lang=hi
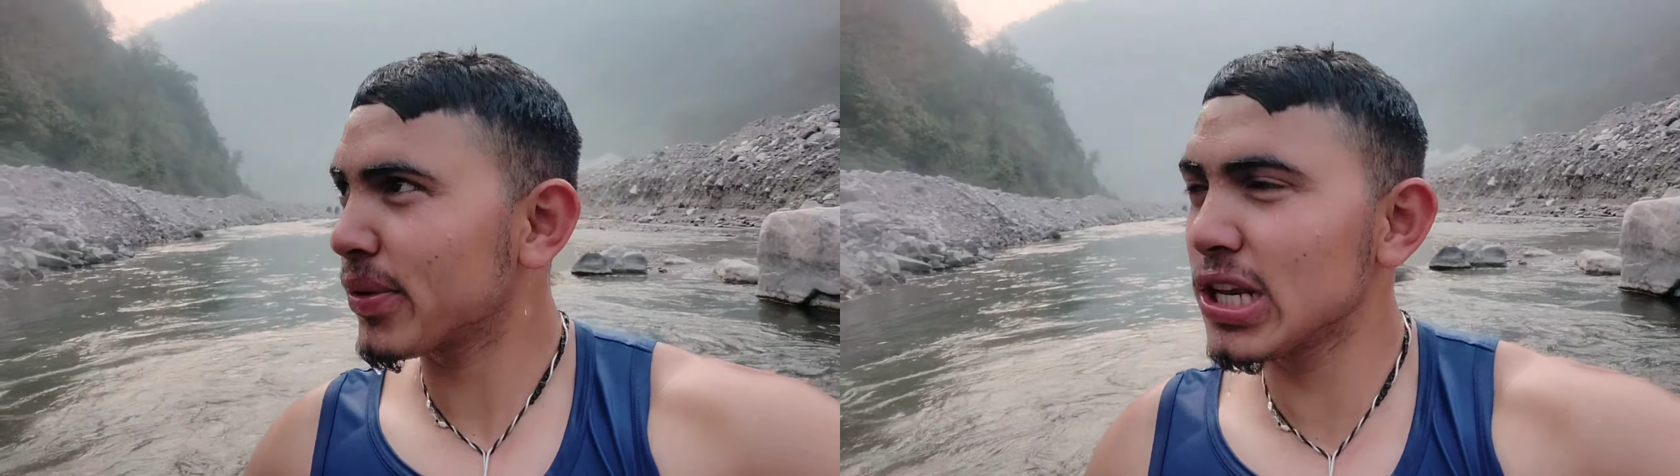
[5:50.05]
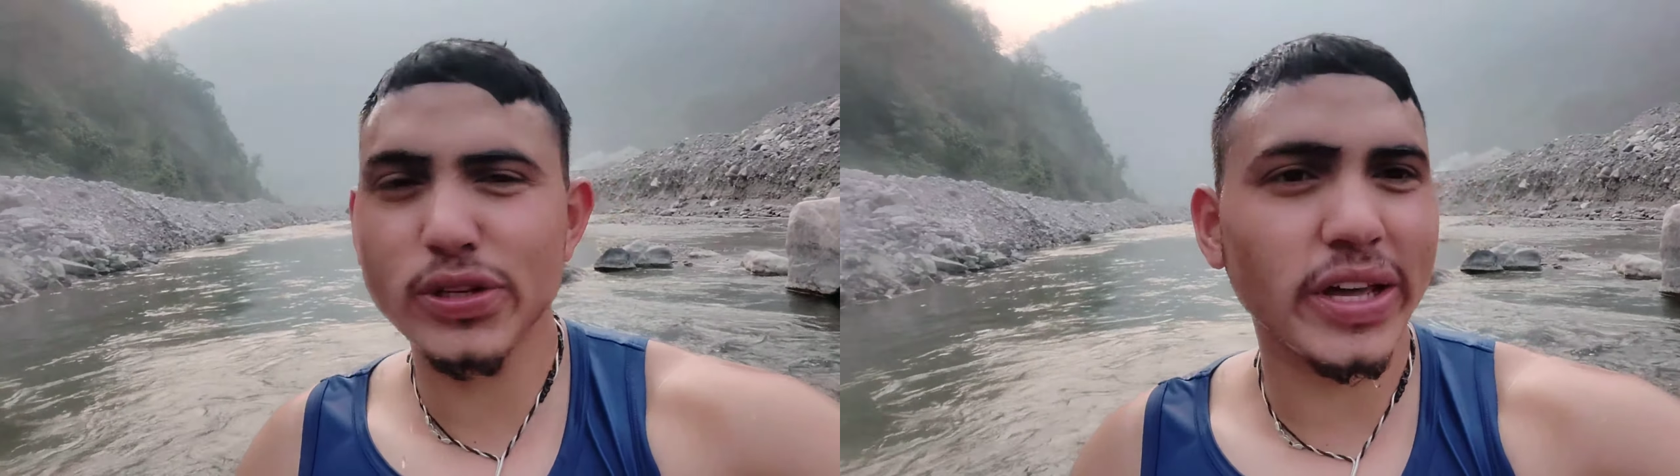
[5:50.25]

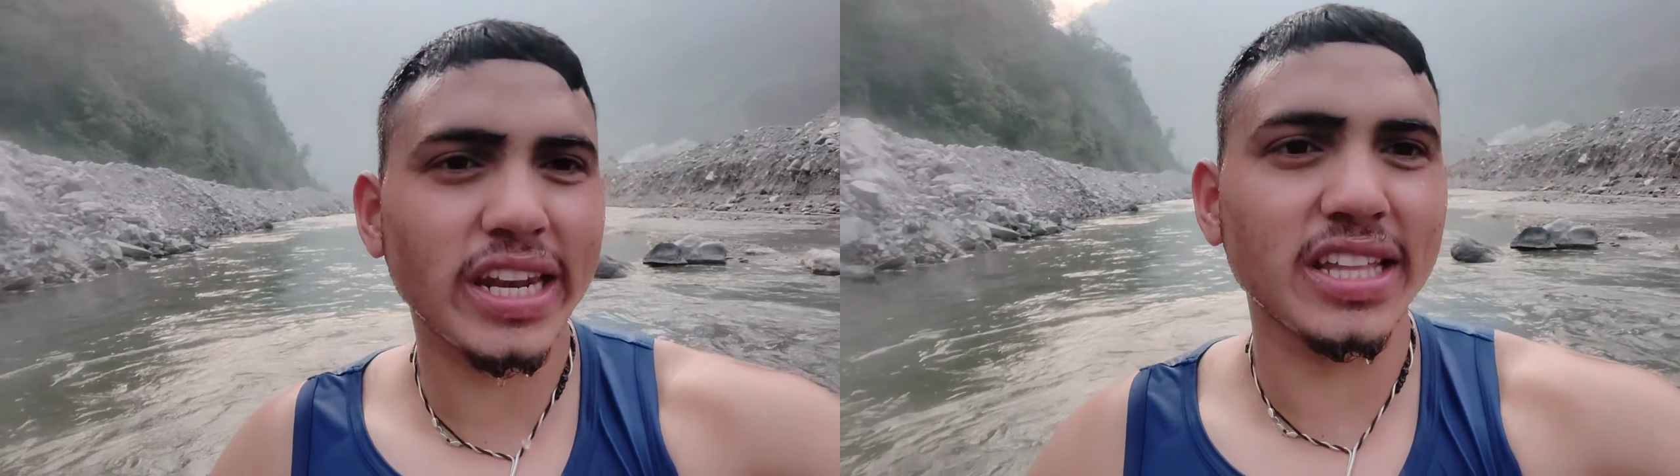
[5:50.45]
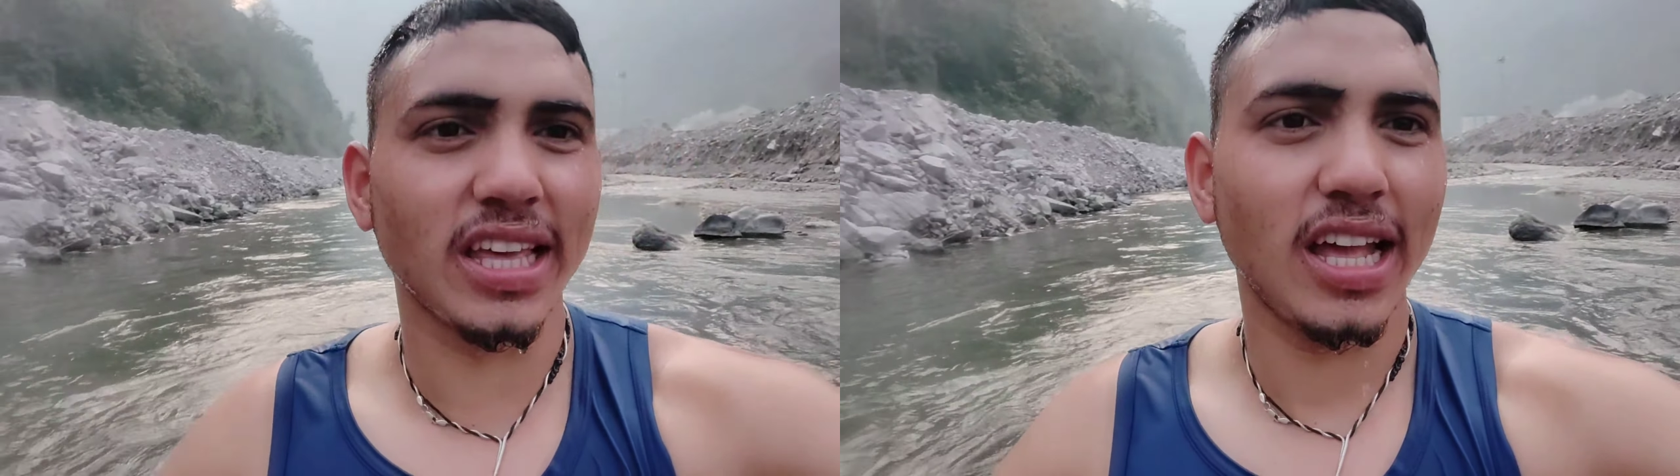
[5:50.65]
फ्रिज
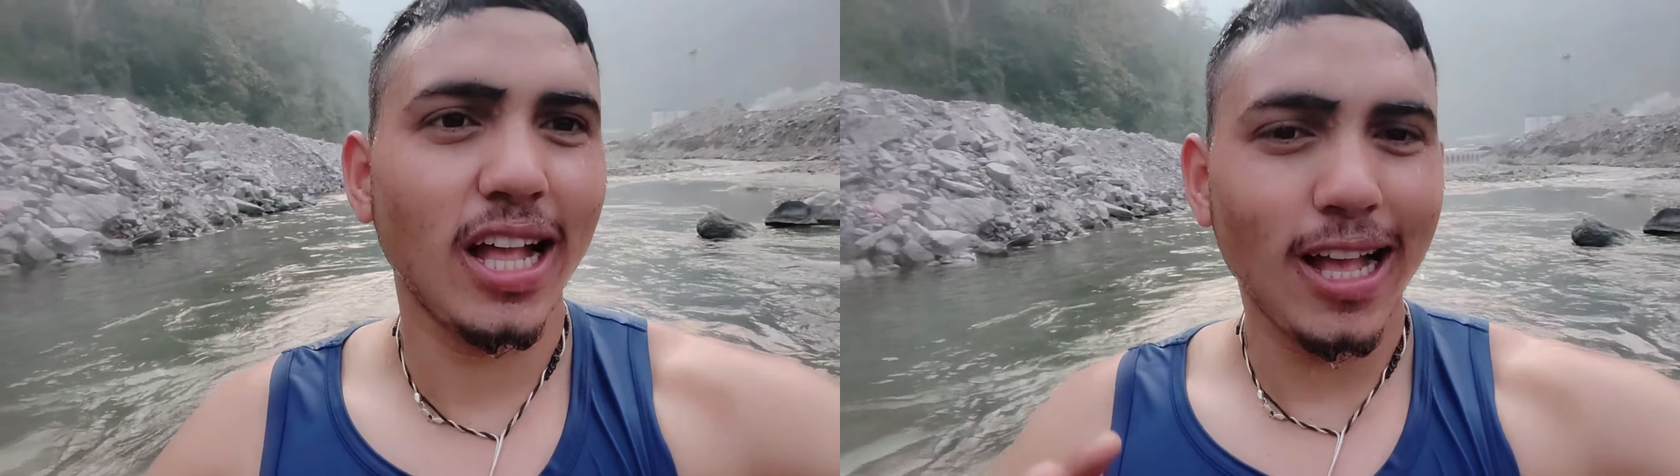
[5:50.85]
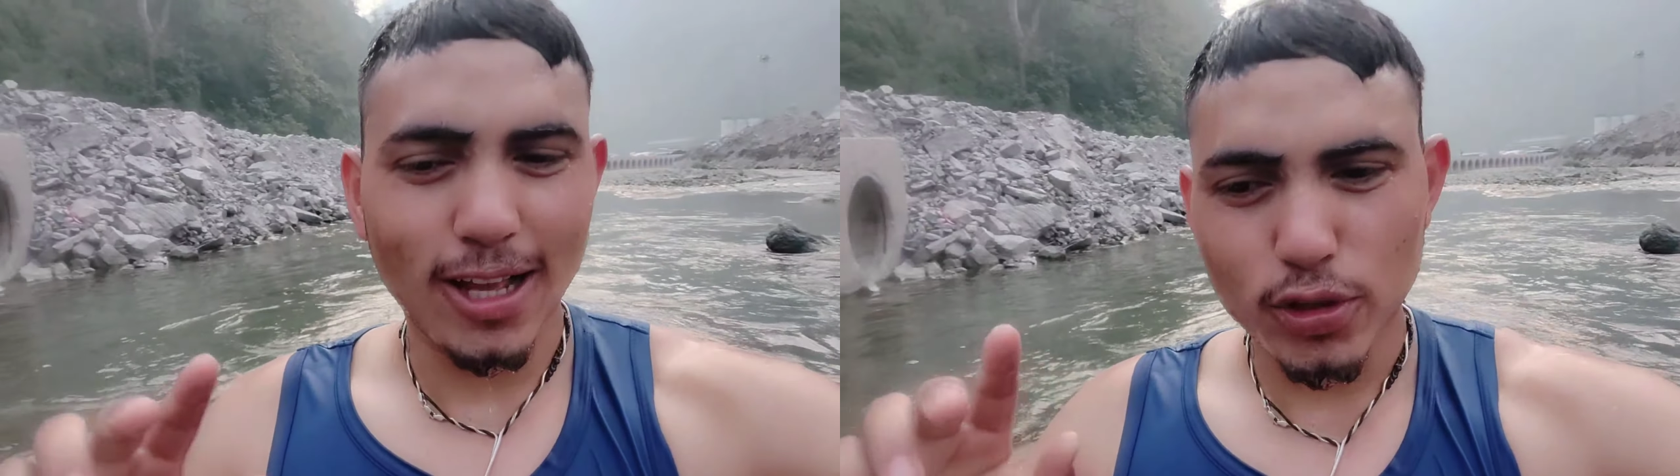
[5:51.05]
वगैरह नहीं थे
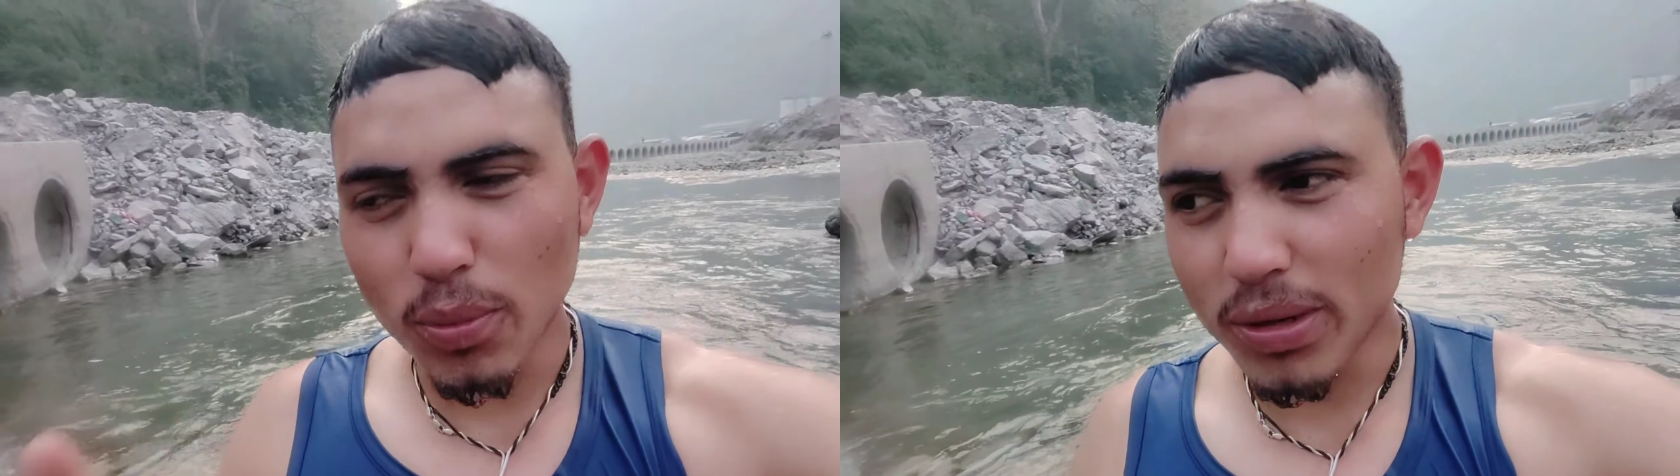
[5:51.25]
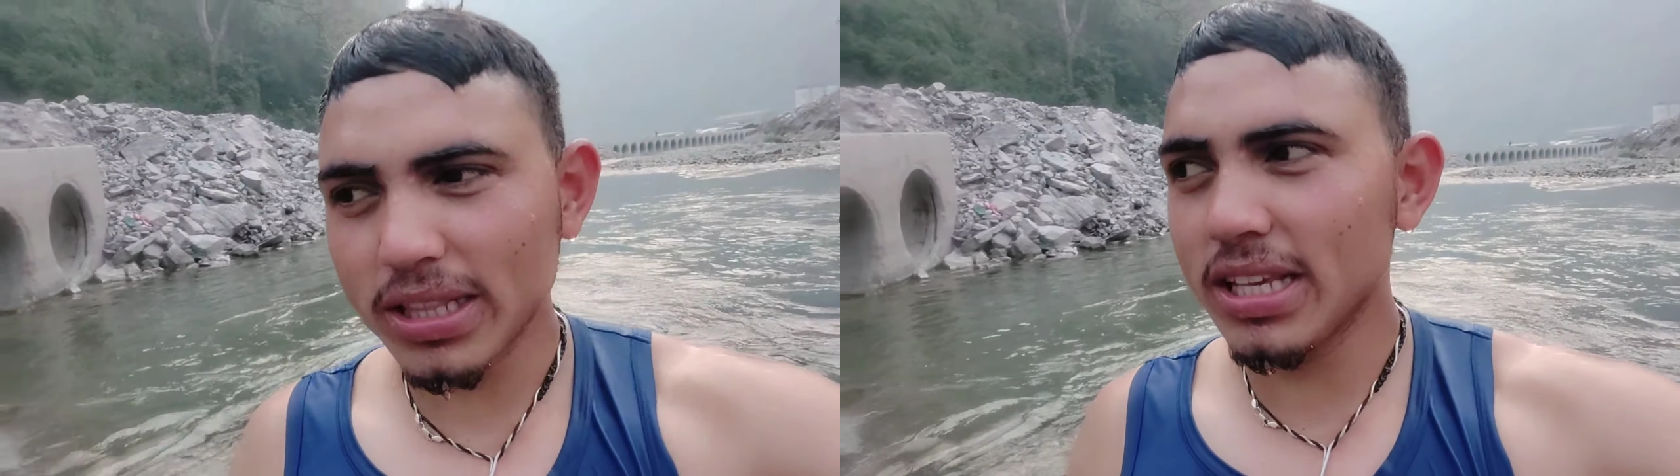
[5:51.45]

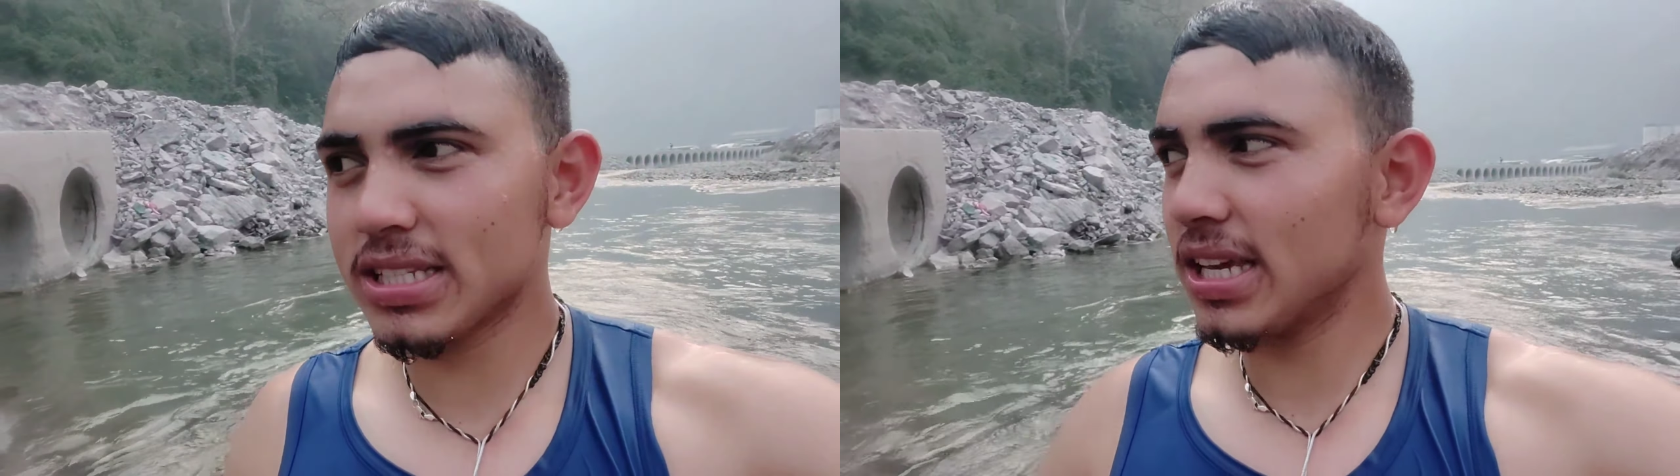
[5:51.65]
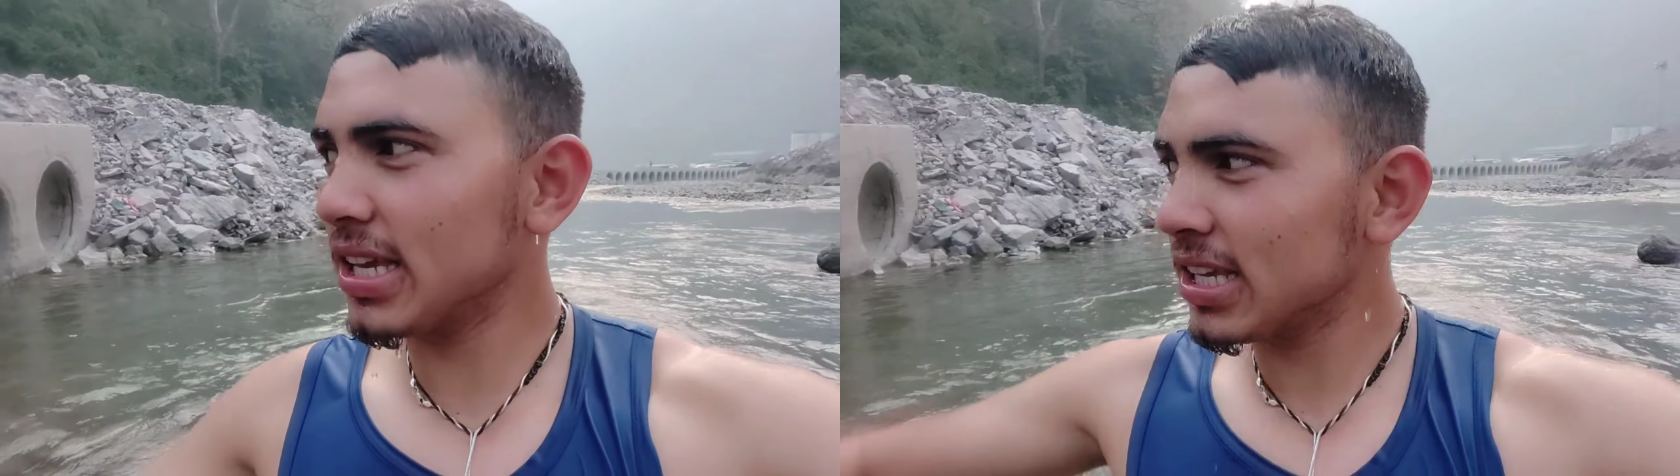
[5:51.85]
तो हम नदी
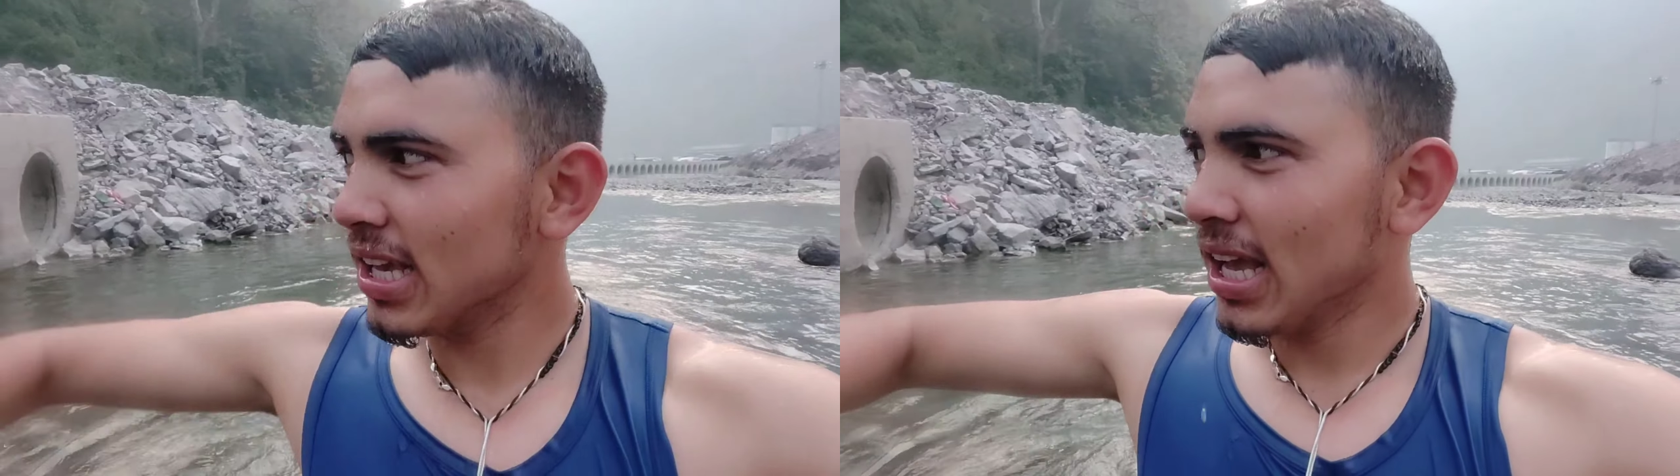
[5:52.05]
से ही